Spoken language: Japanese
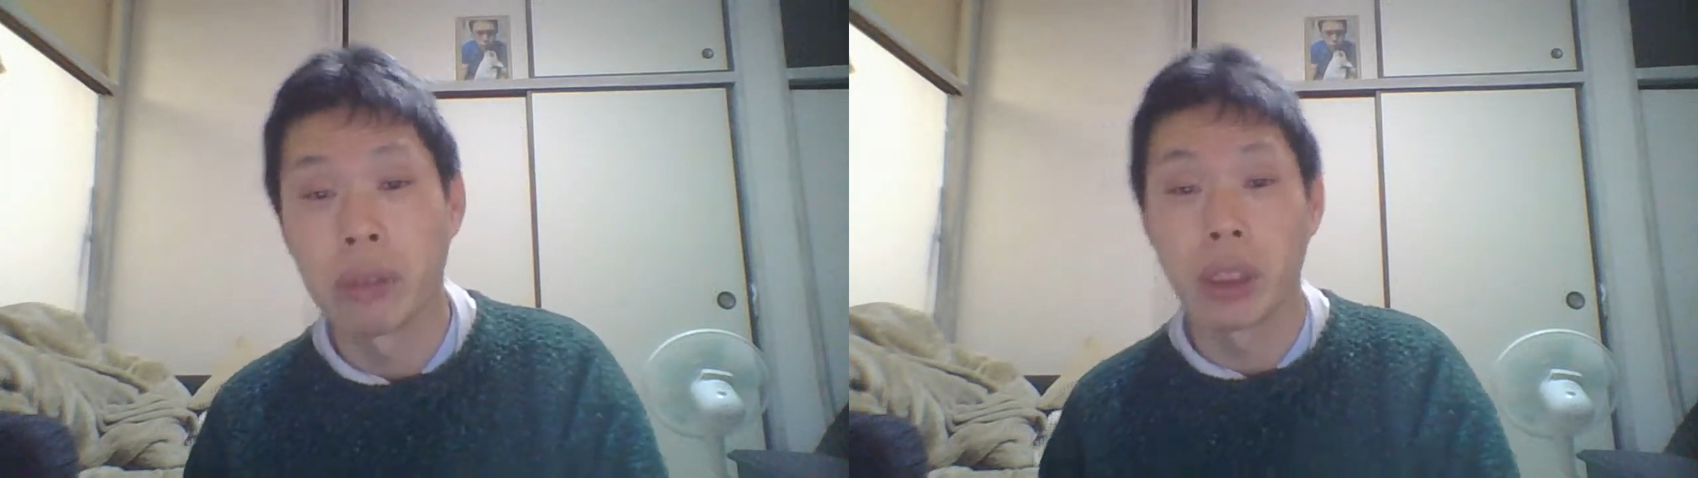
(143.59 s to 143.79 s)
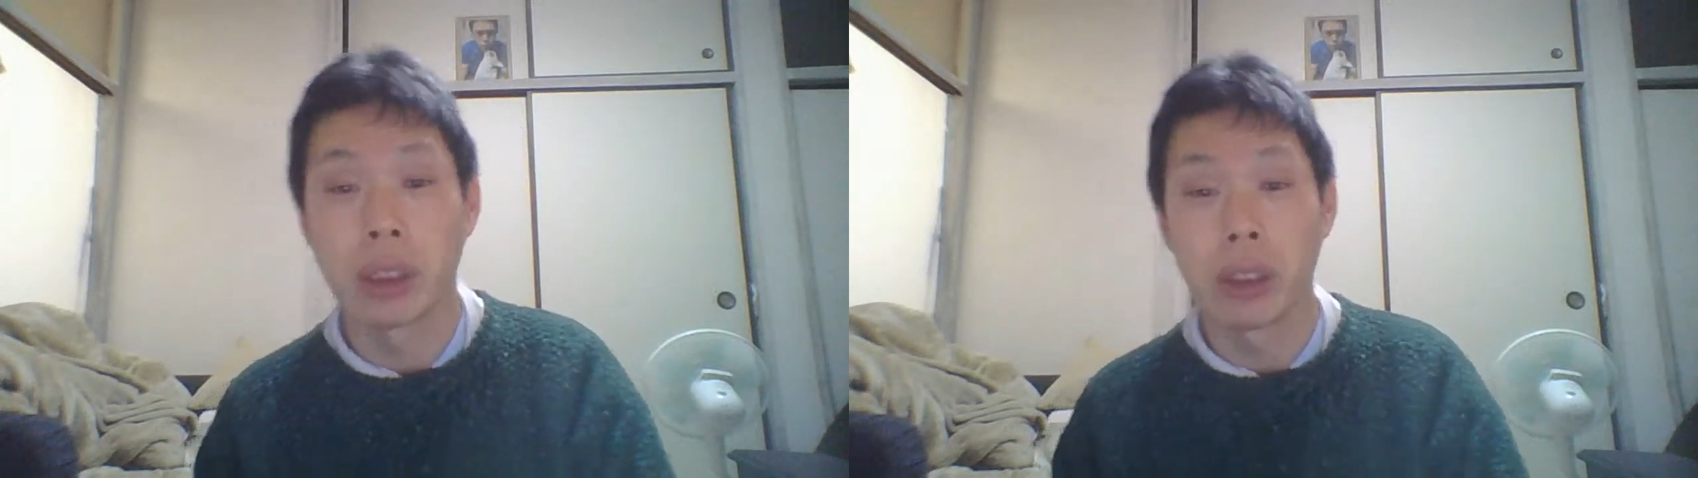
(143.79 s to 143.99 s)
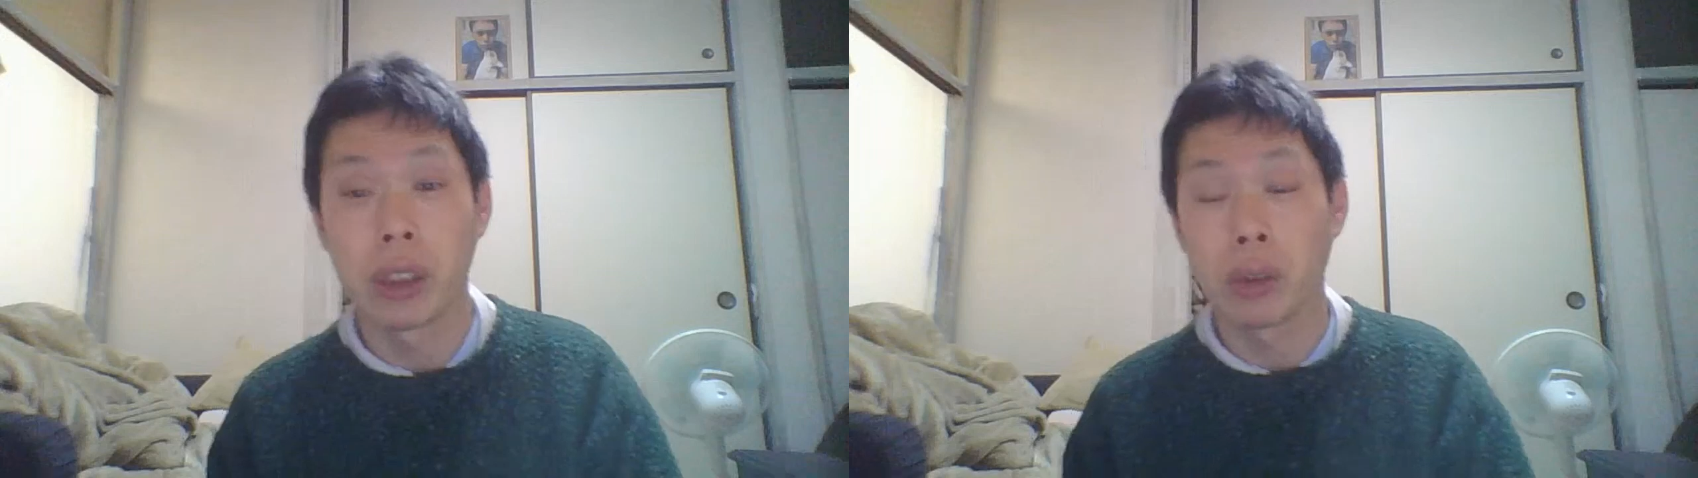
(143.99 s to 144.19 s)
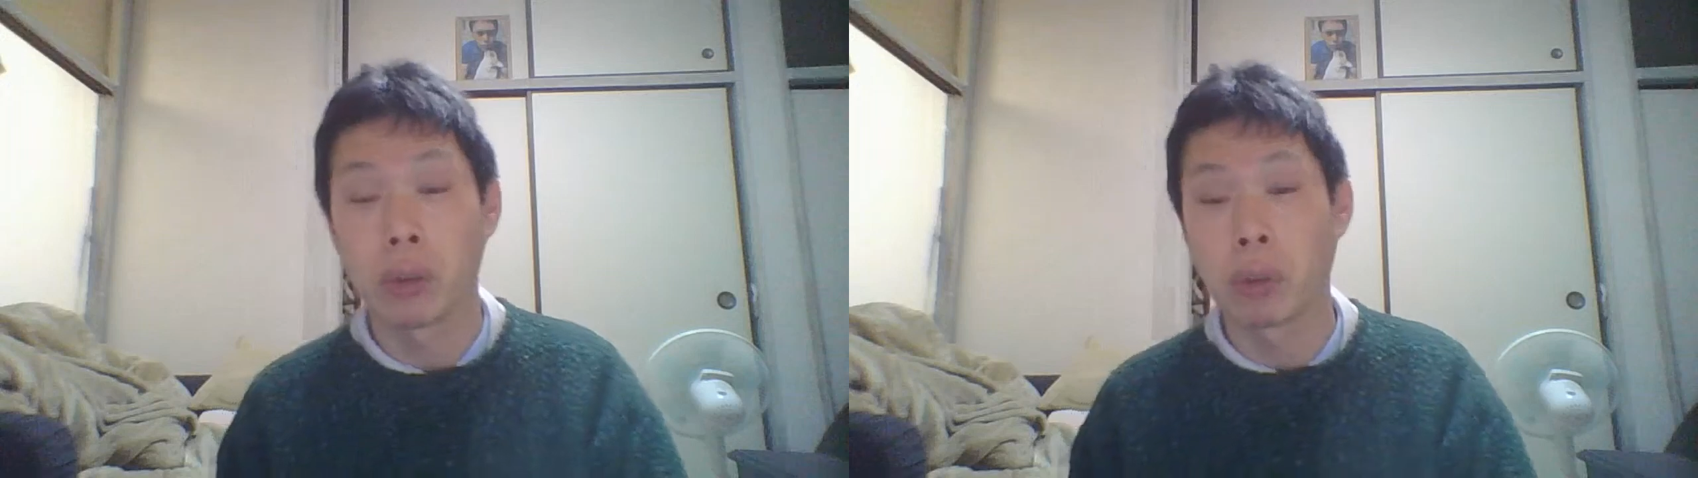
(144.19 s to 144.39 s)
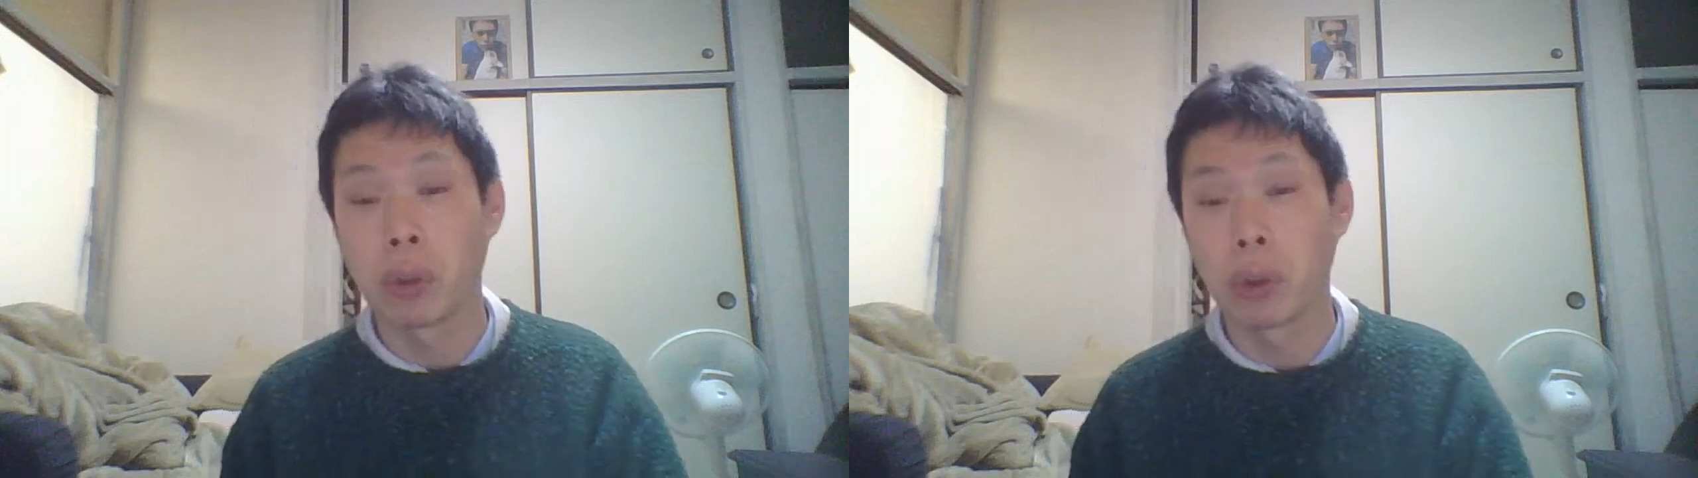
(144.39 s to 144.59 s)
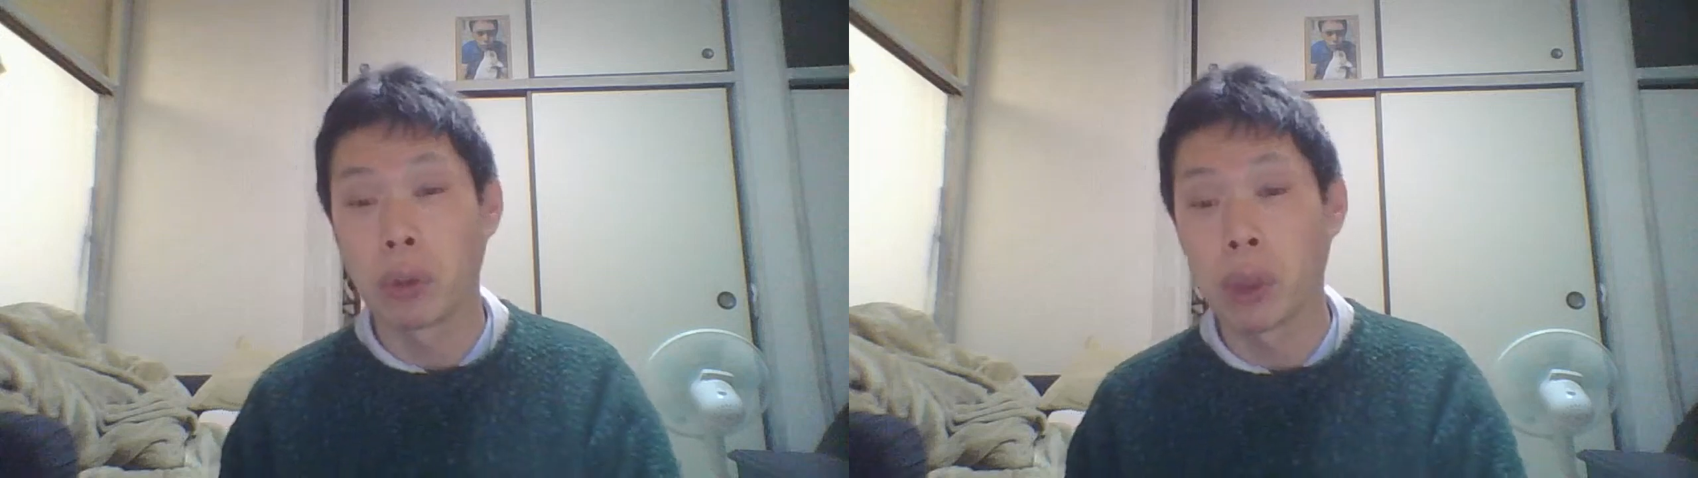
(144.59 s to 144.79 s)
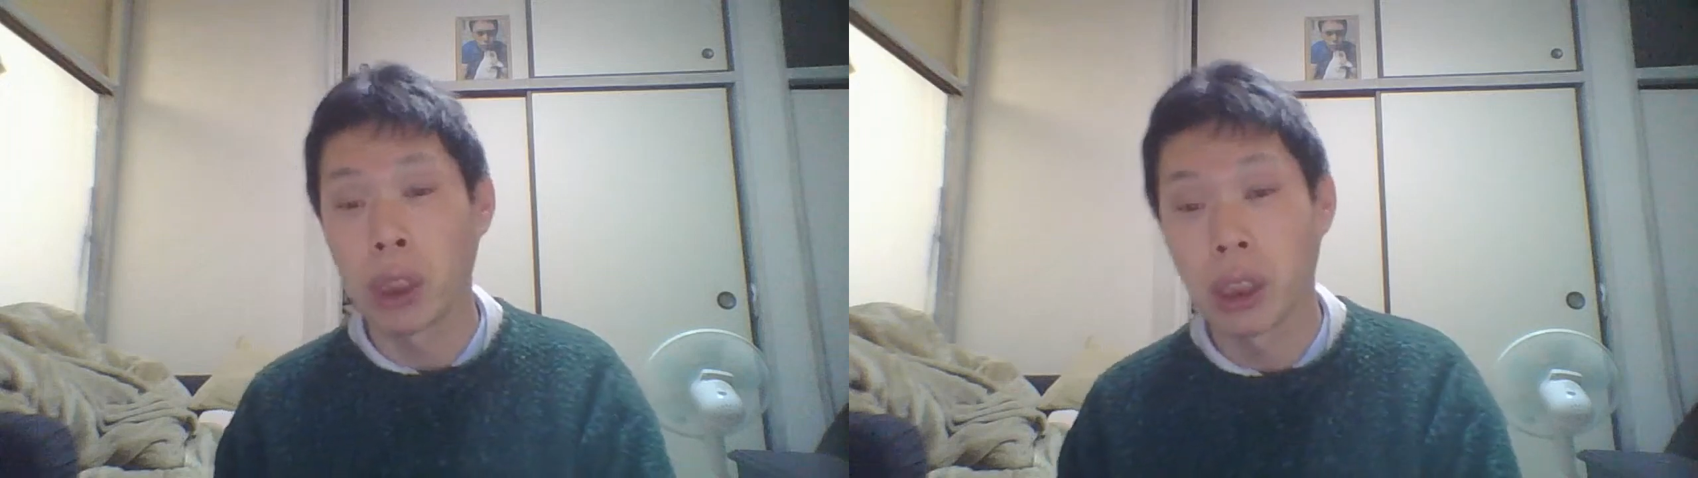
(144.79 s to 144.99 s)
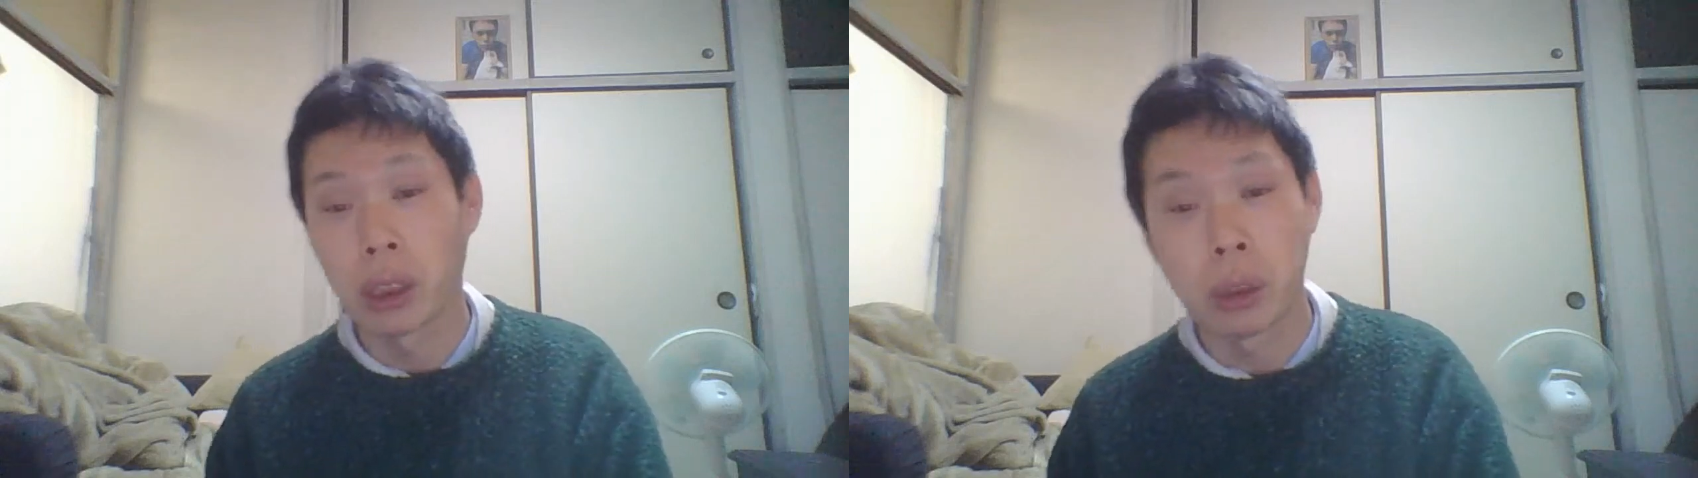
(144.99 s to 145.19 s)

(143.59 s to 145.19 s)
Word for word: 松井市長の暴走もね、